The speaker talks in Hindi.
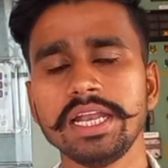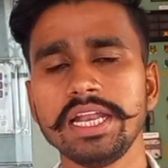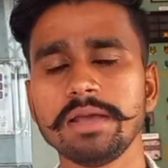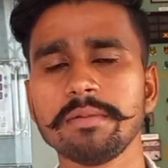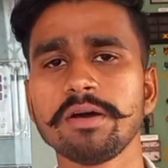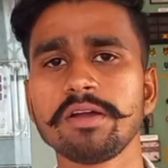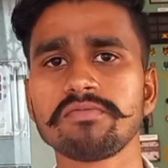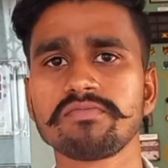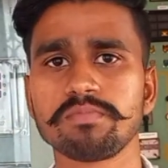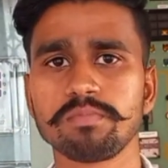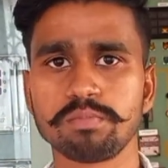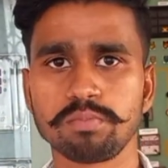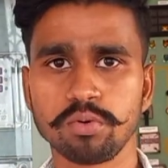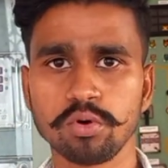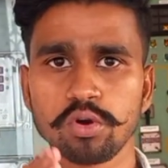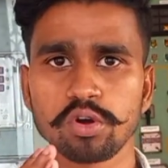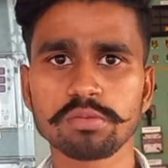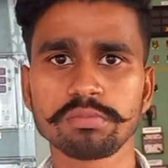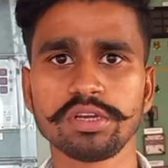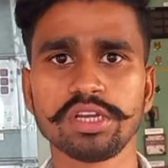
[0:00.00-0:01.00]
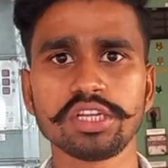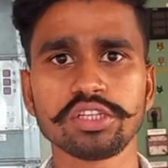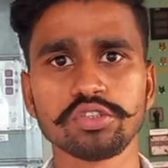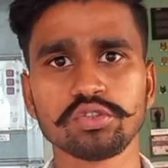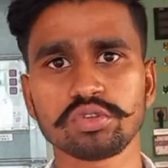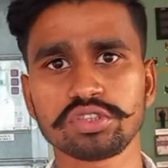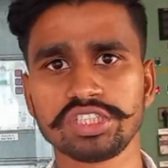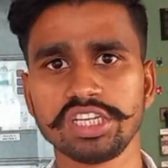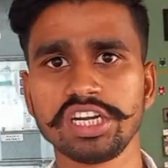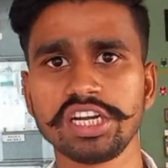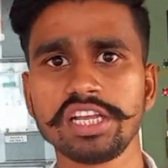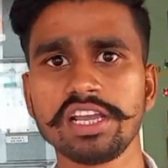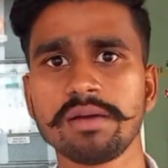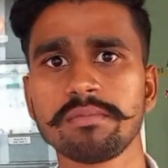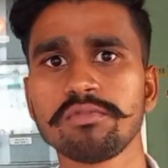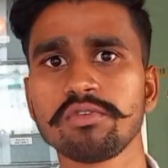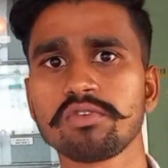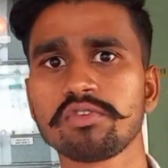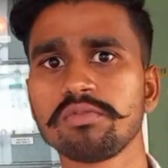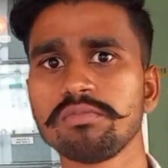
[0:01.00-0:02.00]
लेवल फोर में जो सैलरी
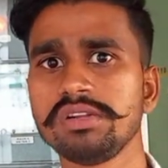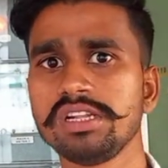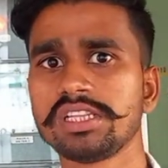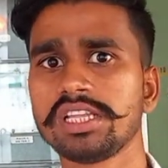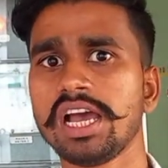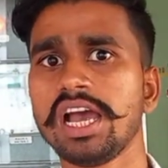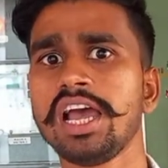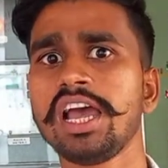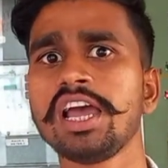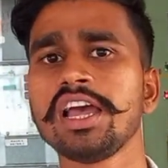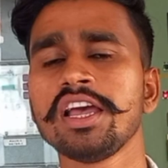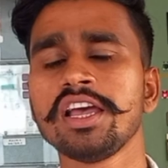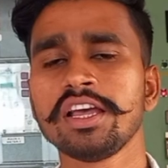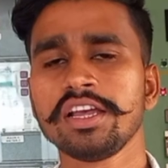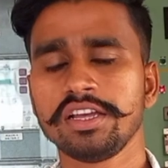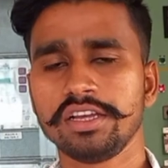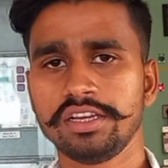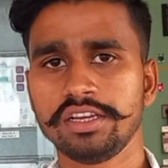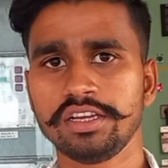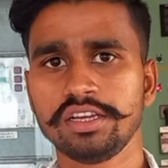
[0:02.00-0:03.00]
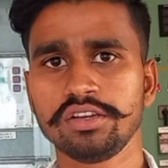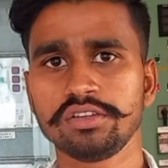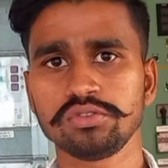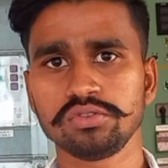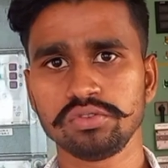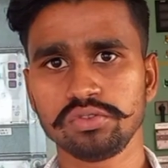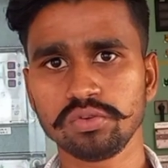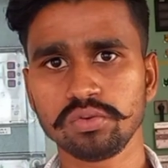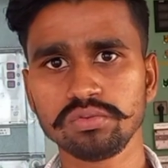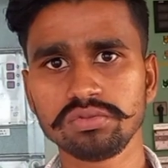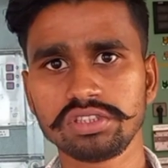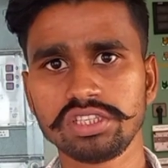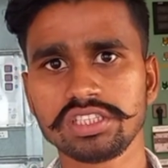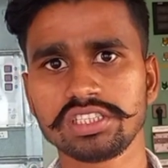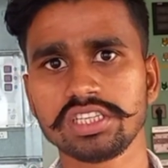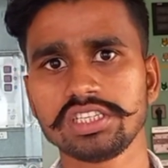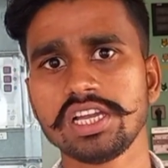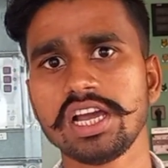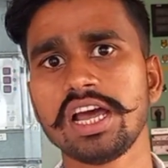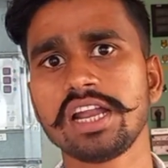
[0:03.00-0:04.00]
हम लोग को मिलता है जो
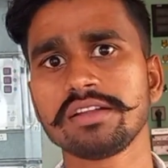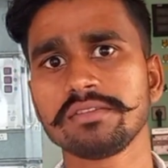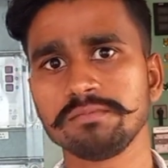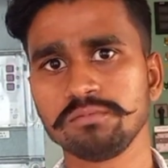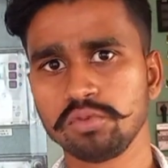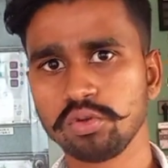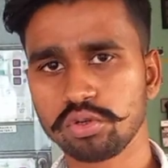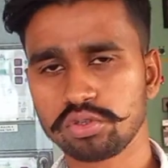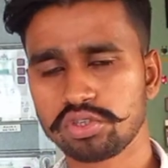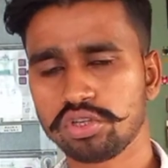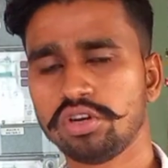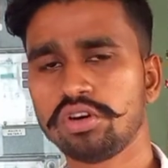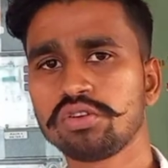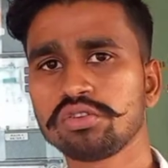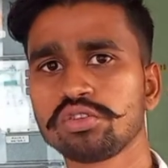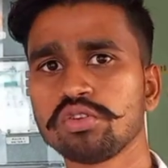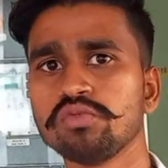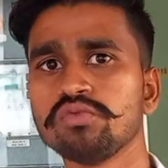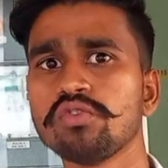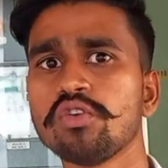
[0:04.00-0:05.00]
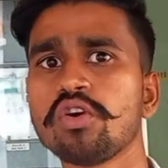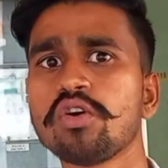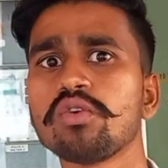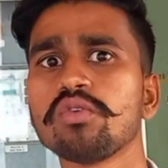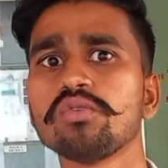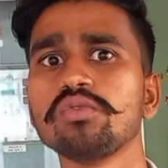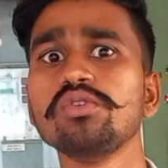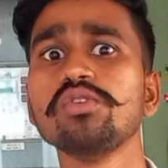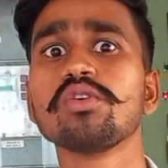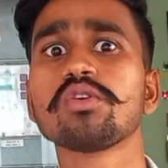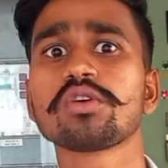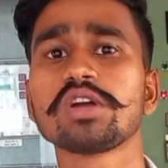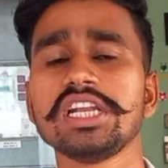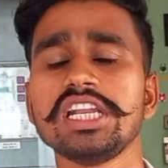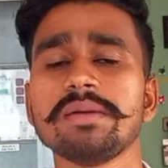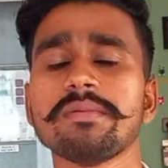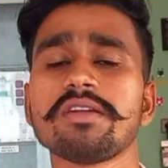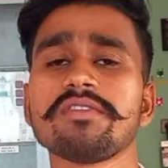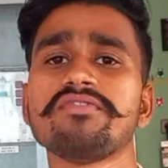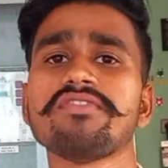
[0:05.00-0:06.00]
उनतीस हज़ार दो सौ तो वो उन लोगों को
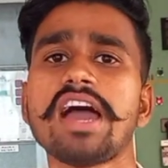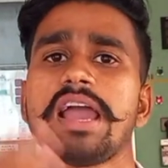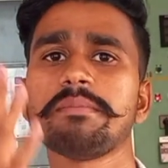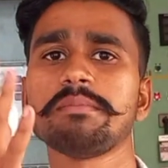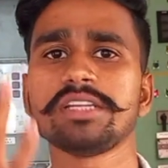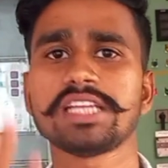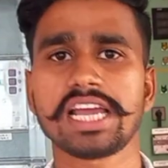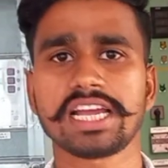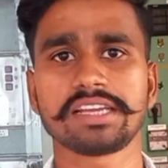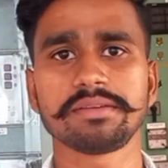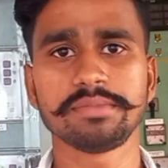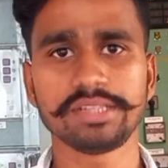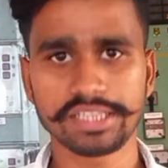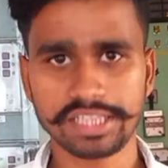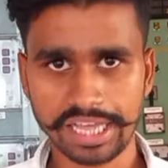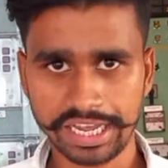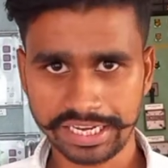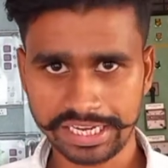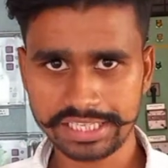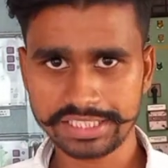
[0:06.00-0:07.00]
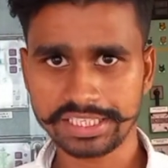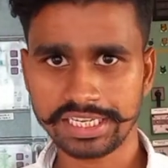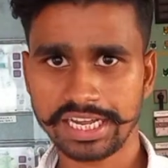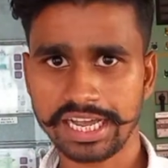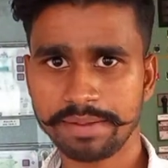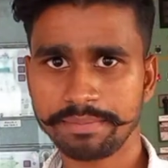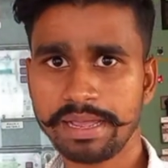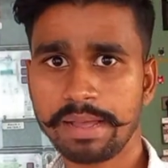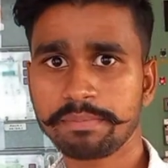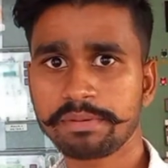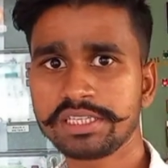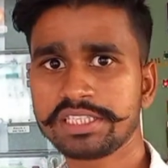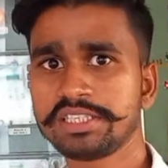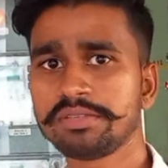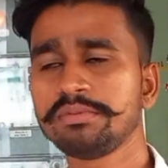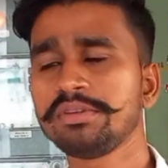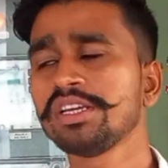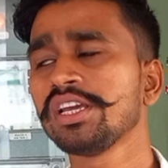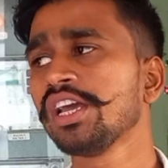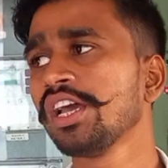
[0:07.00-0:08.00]
लेवल फाइव में जाके मिलता है केंद्र सरकार में आप
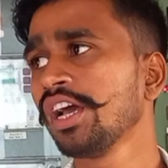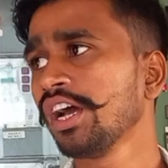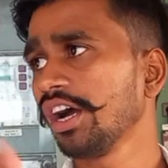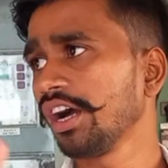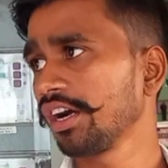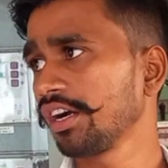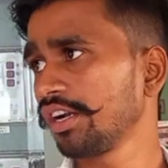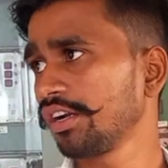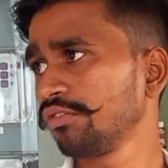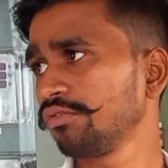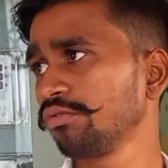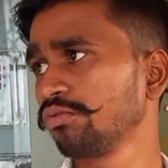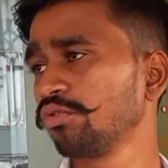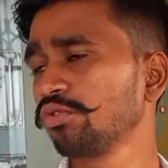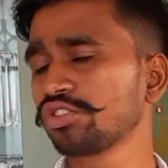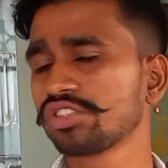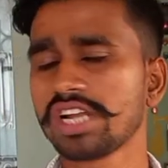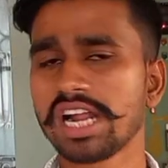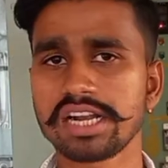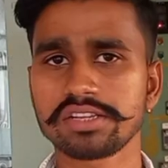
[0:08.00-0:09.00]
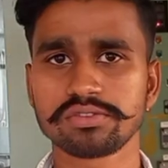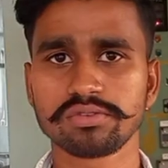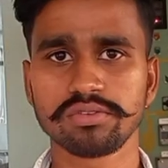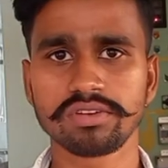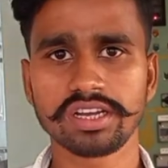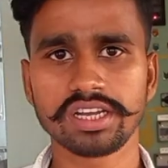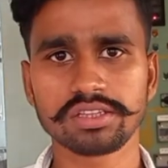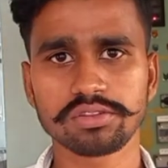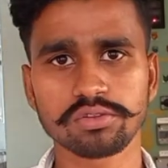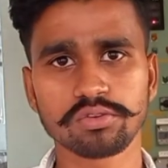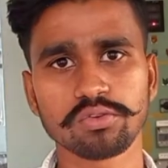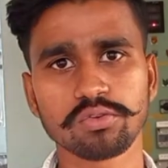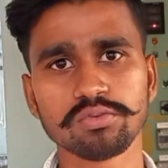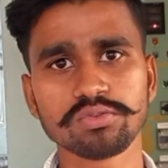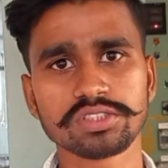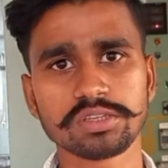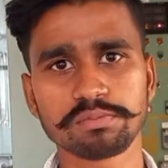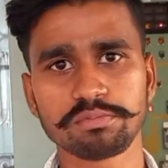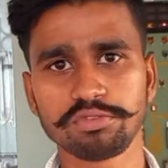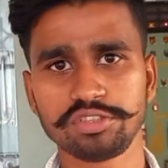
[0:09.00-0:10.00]
किसी भी अगर वो गुड्स कार्ड्स होंगे तो
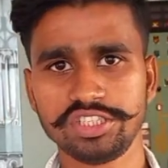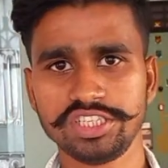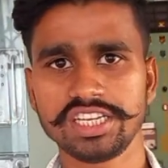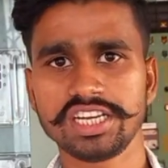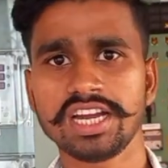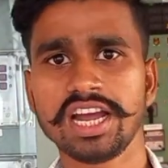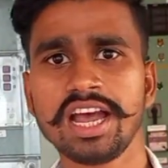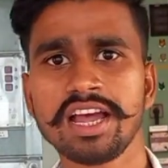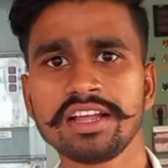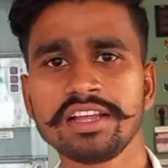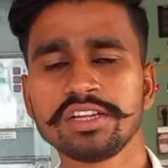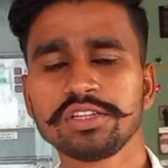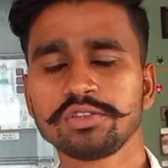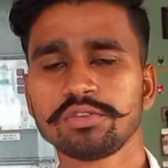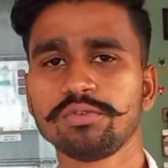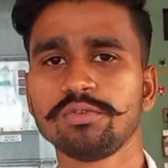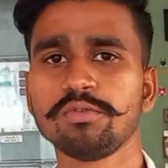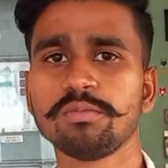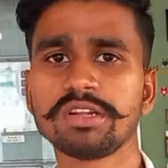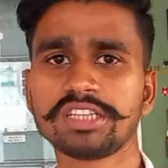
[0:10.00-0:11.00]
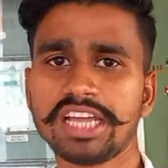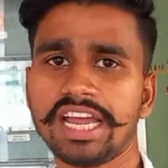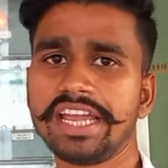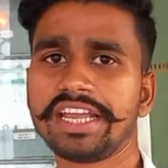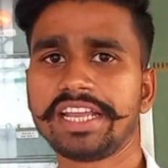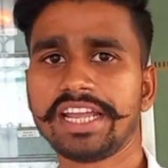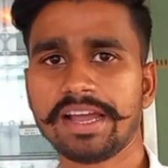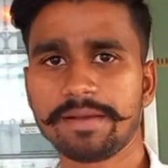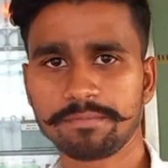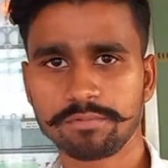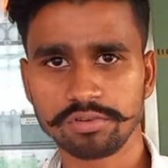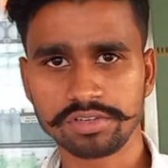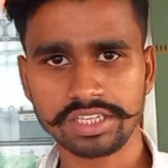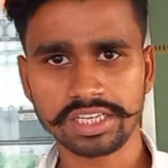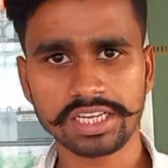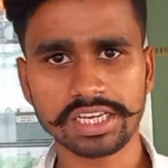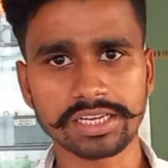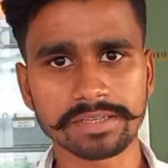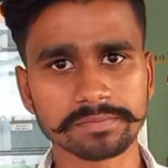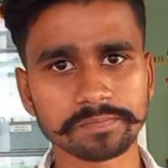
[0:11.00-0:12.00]
उनसे पूछिएगा तो वो बताएंगे आपको
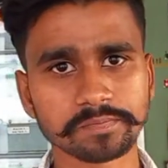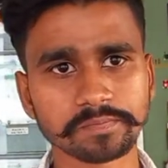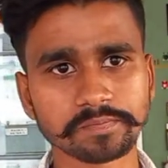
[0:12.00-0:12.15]
ठीक है